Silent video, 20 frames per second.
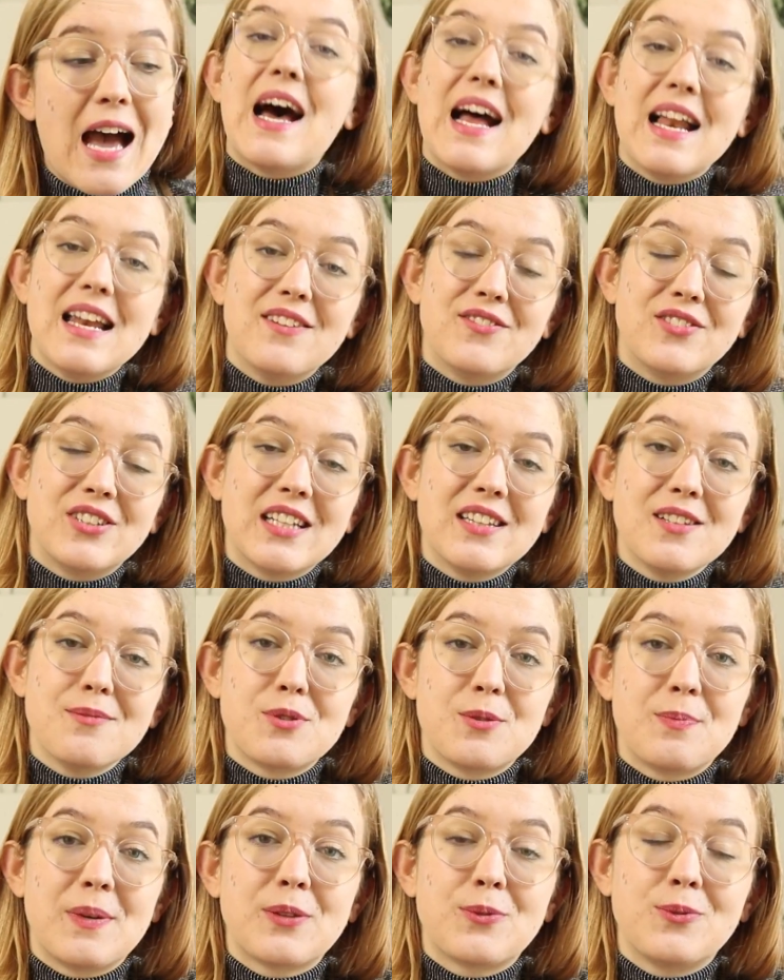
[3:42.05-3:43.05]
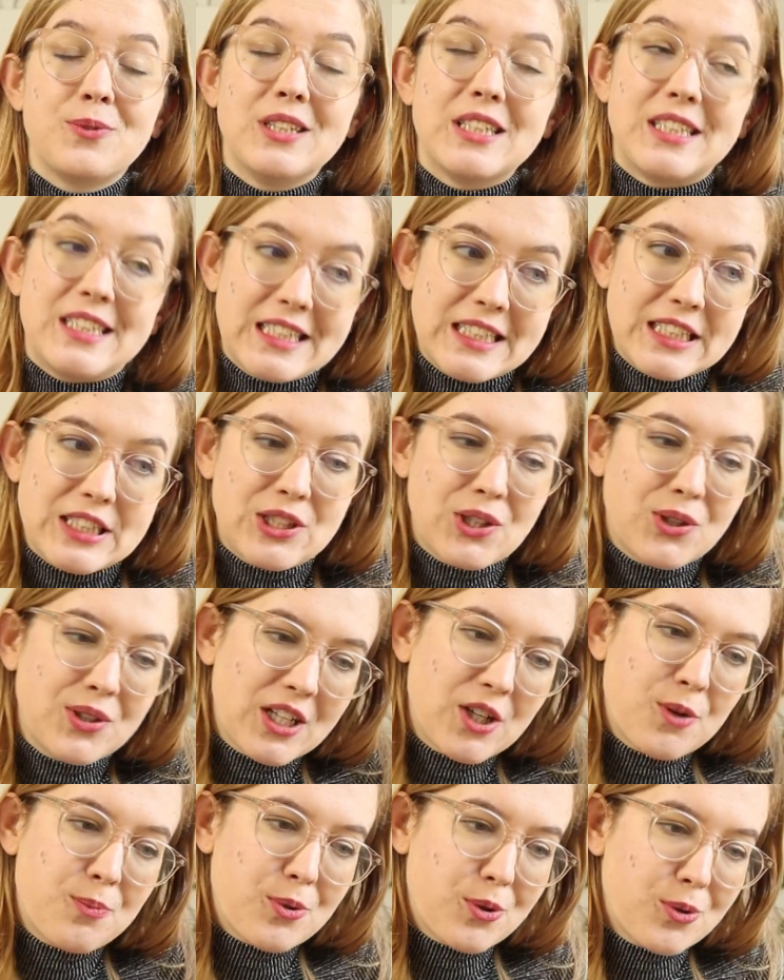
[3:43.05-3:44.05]
Ale w żadnym przypadku nie czyni to
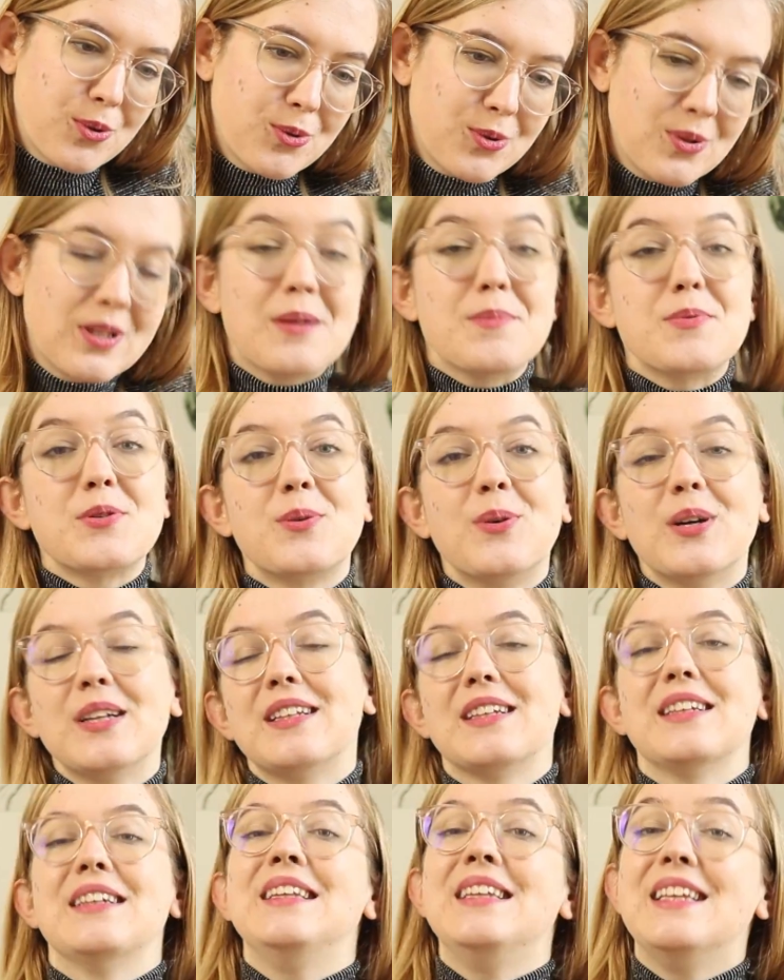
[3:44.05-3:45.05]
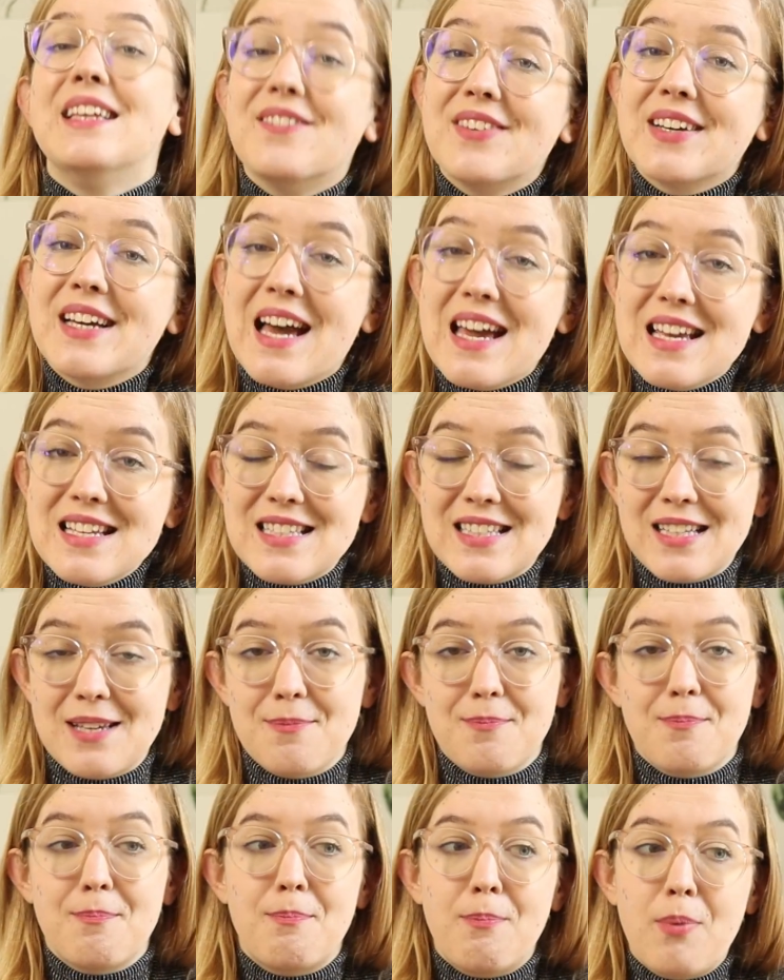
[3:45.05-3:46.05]
tego produktu na przykład
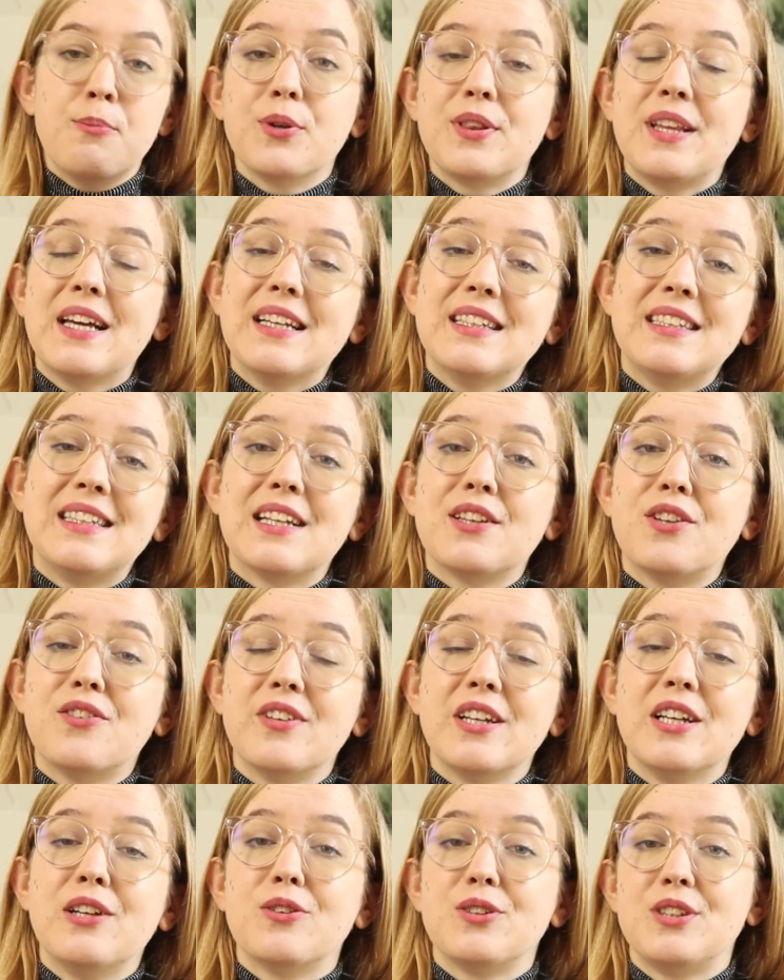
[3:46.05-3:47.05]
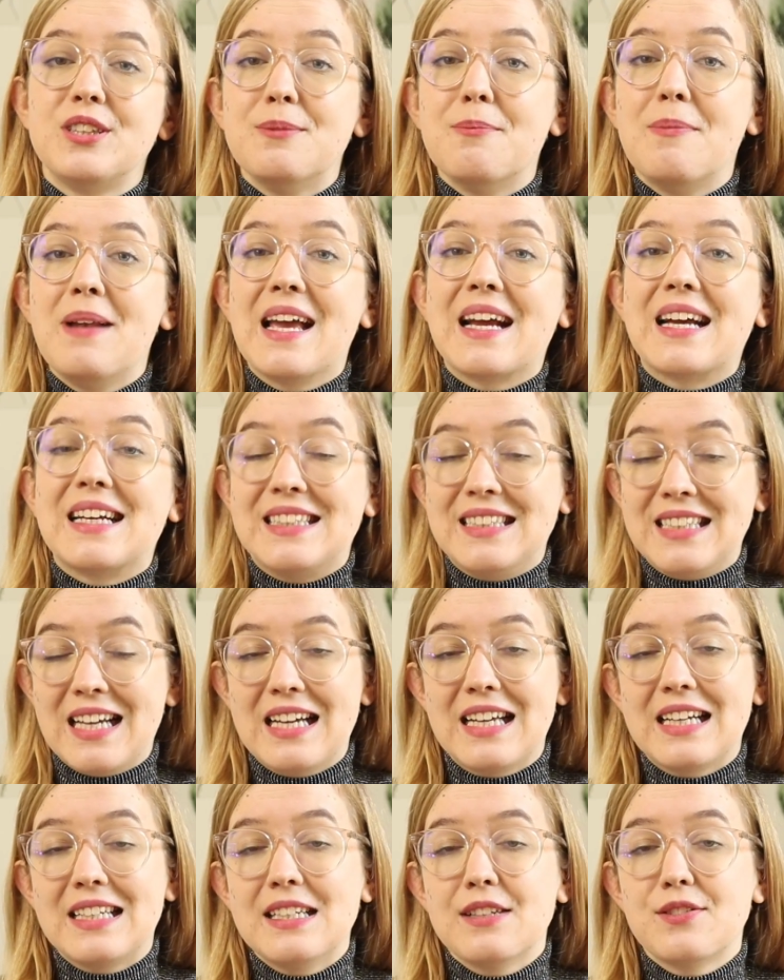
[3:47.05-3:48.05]
niewegańskim, bo te śladowe ilości mleka czy
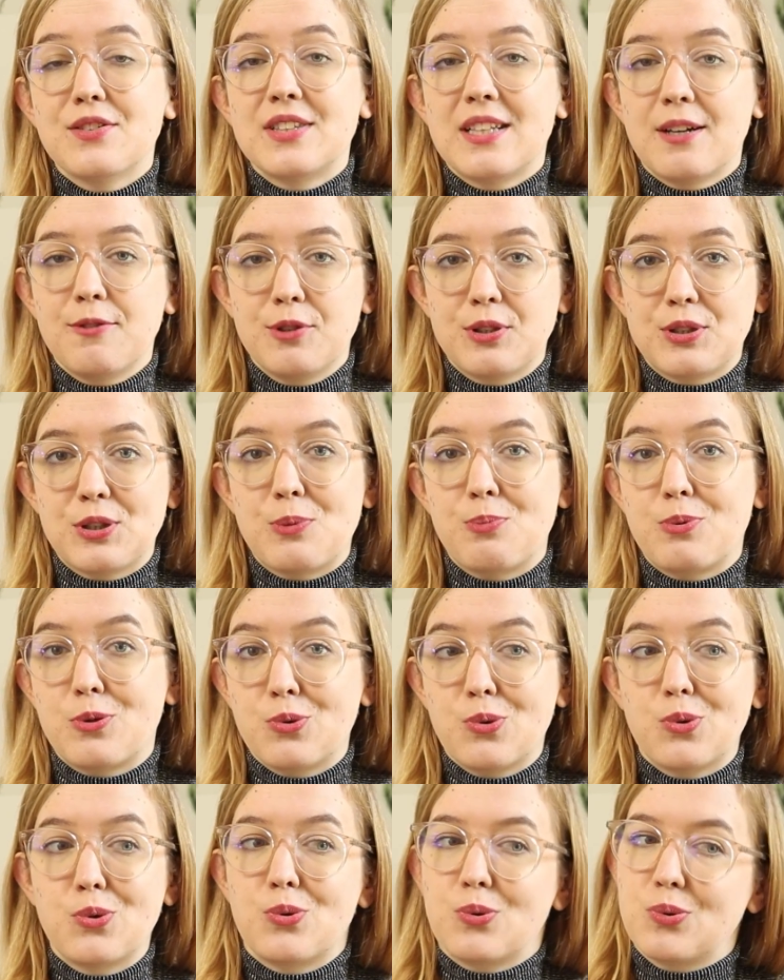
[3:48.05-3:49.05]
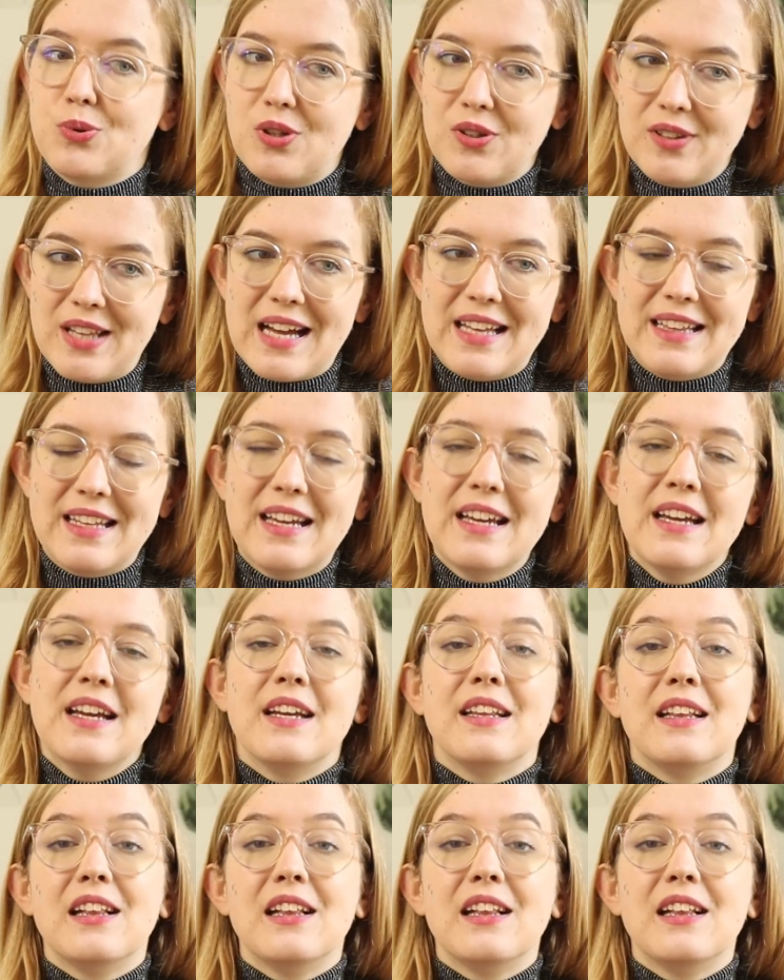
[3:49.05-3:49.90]
jajek nie zostały do tego produktu dodane,